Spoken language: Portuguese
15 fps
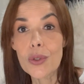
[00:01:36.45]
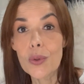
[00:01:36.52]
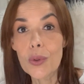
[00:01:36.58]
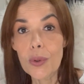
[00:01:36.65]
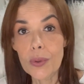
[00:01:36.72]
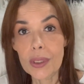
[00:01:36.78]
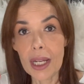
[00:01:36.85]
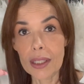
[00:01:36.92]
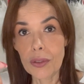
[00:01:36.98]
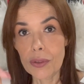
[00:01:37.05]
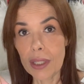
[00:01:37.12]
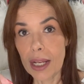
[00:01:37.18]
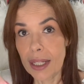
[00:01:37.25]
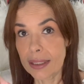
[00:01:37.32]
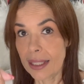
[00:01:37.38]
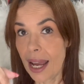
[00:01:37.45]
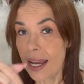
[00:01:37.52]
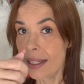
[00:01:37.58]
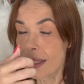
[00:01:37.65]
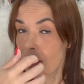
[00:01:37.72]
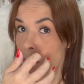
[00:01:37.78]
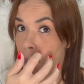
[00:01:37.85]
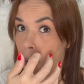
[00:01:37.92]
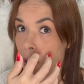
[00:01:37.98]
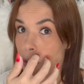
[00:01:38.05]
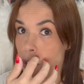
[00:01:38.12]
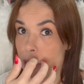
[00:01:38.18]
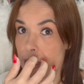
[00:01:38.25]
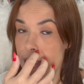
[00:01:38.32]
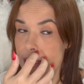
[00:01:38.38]
o contato dela tá aqui no
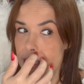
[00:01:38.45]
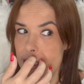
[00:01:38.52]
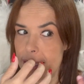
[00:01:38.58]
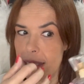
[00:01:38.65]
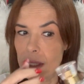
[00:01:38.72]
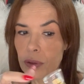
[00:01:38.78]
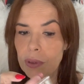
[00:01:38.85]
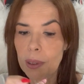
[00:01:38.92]
box de descrição,